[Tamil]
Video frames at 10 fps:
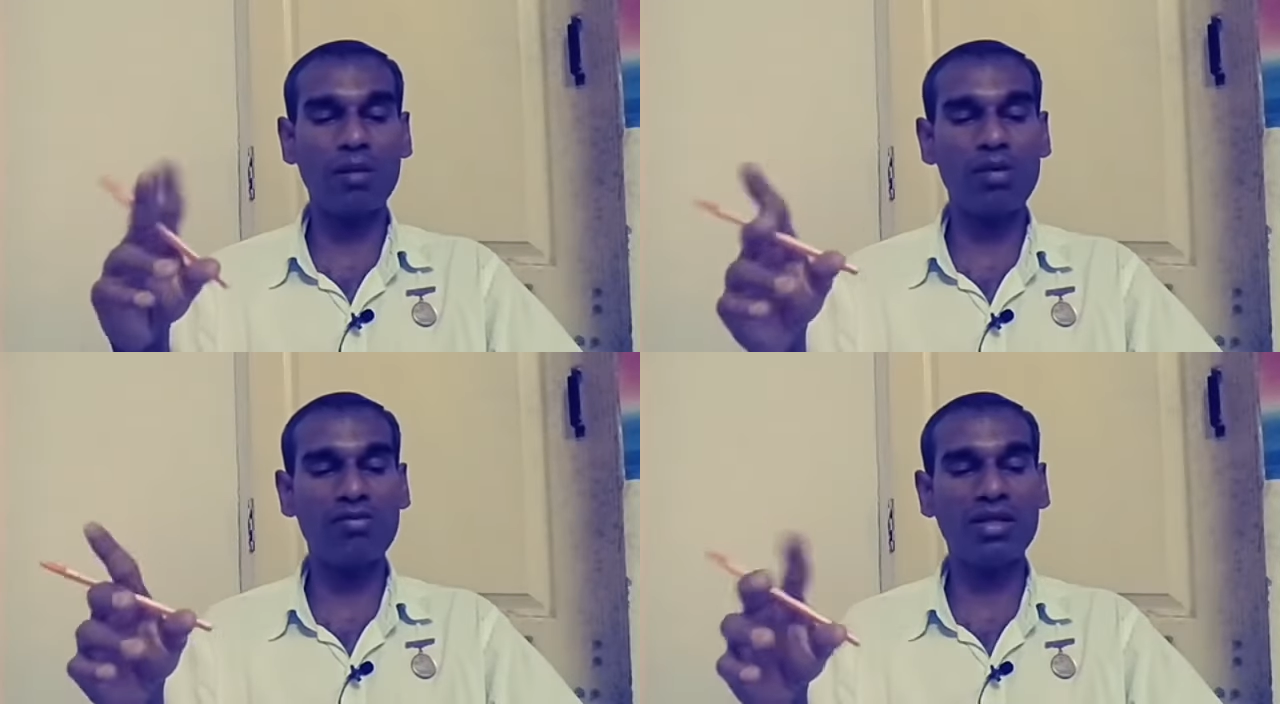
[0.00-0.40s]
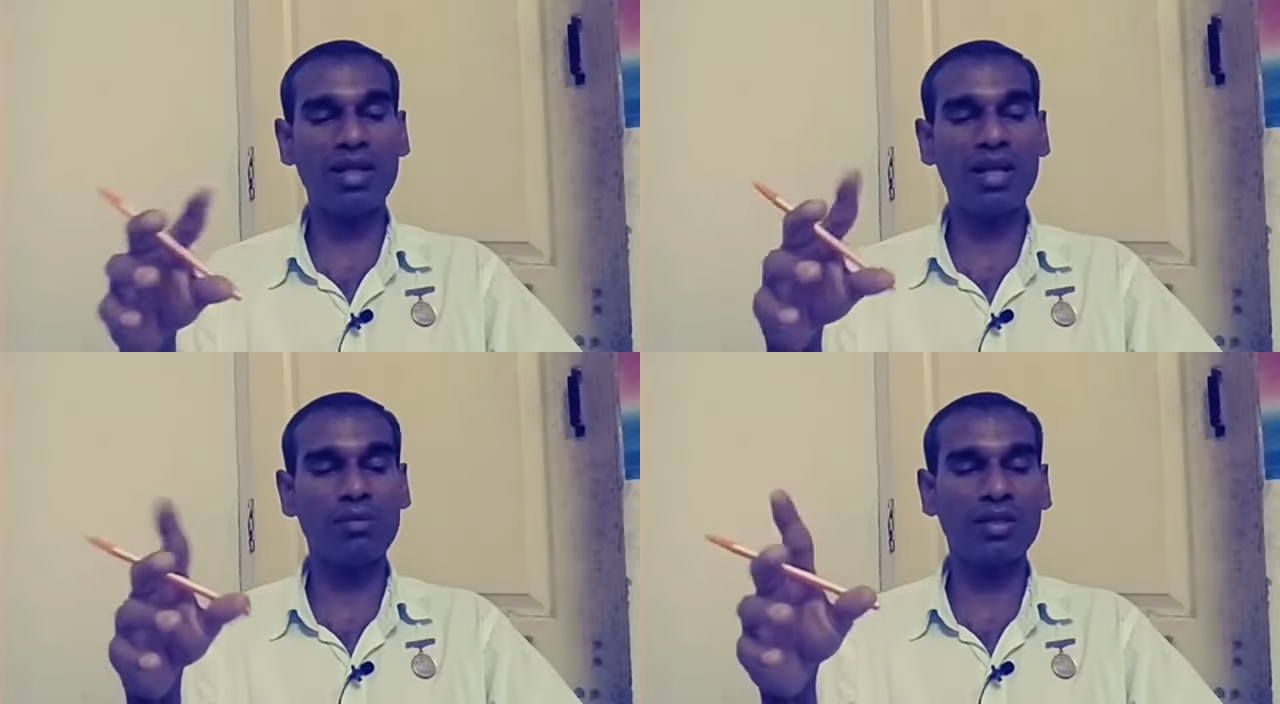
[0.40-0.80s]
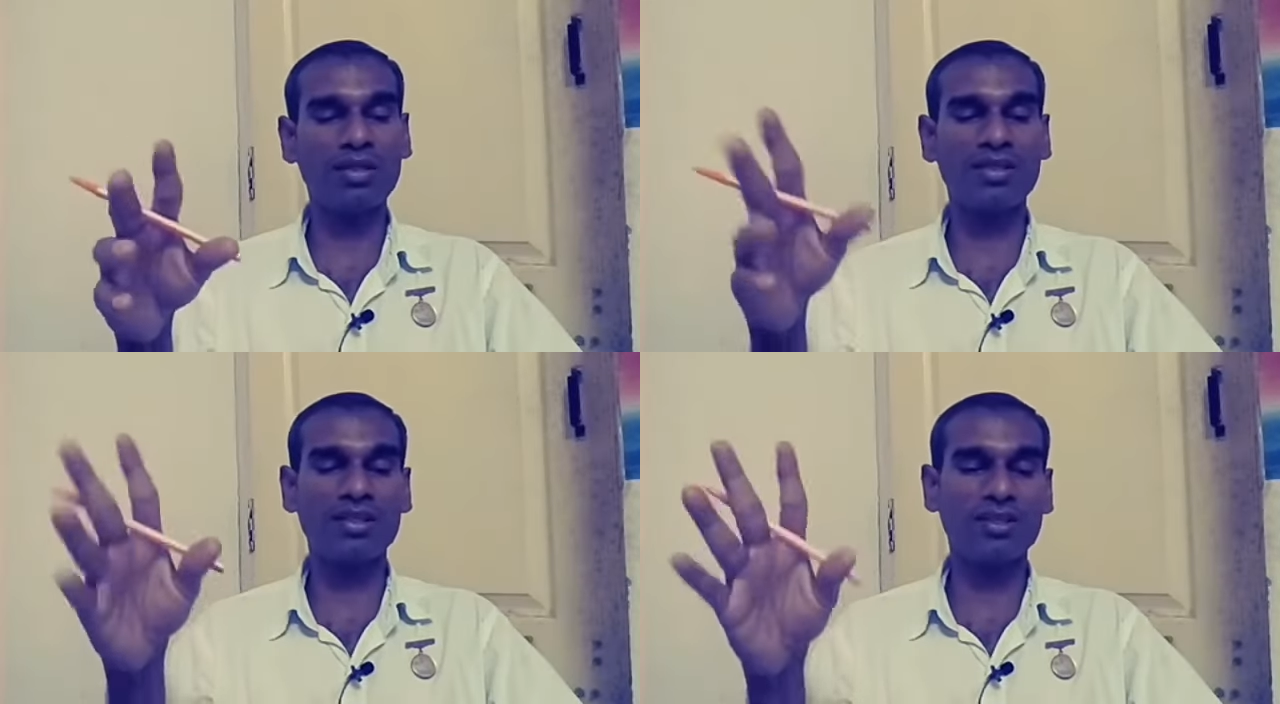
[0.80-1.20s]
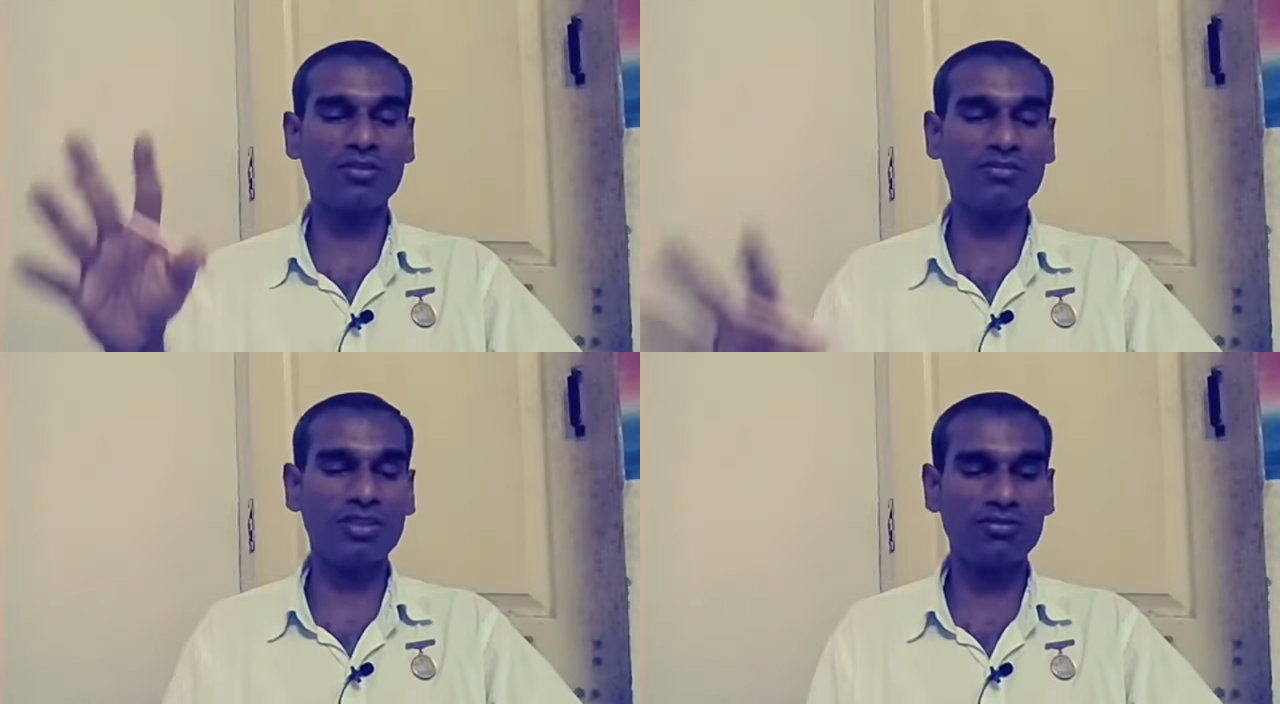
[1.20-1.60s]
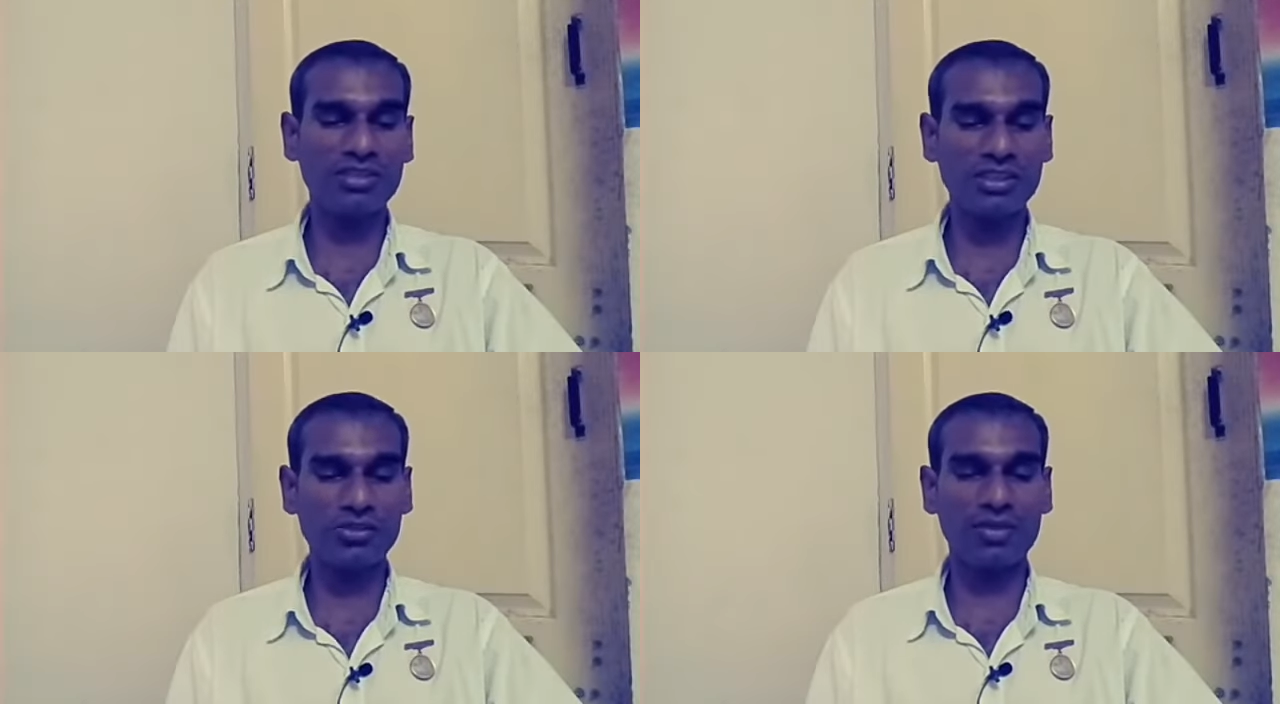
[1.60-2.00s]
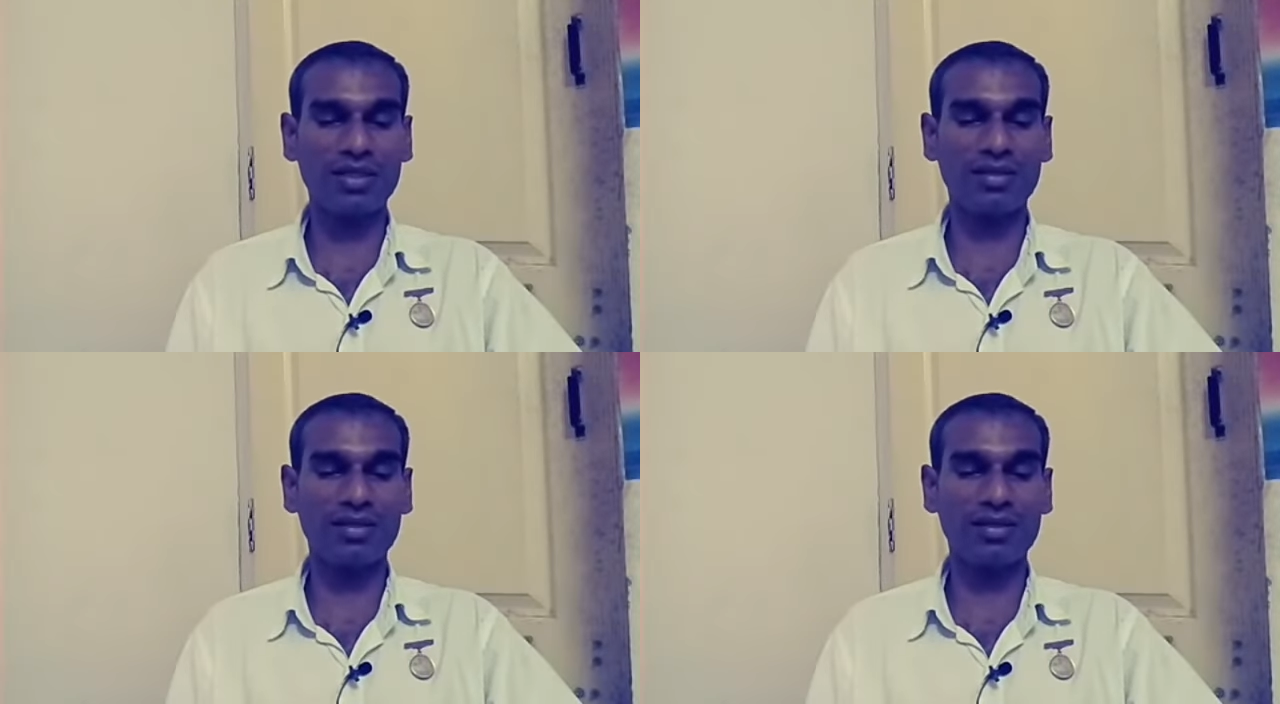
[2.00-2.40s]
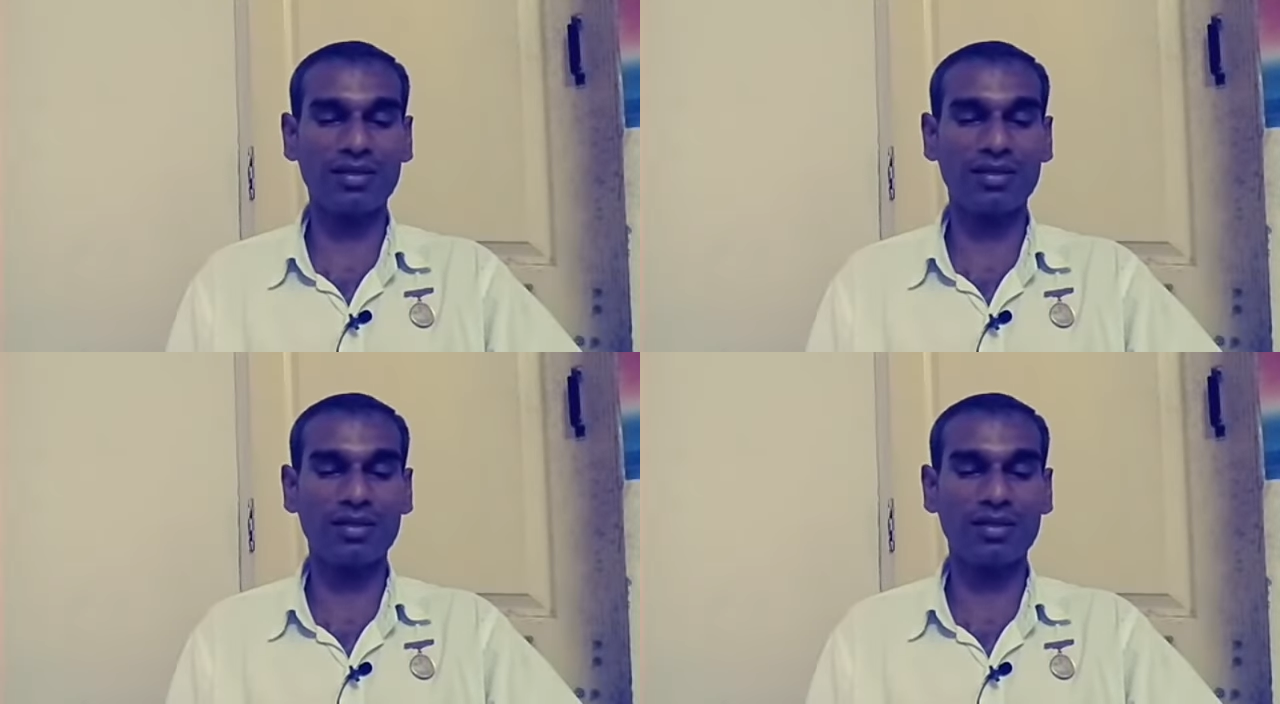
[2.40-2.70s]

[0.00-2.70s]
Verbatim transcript: பாபாவே எல்லா பந்தனத்துல இருந்தும் விடுவிச்சிடுவாரு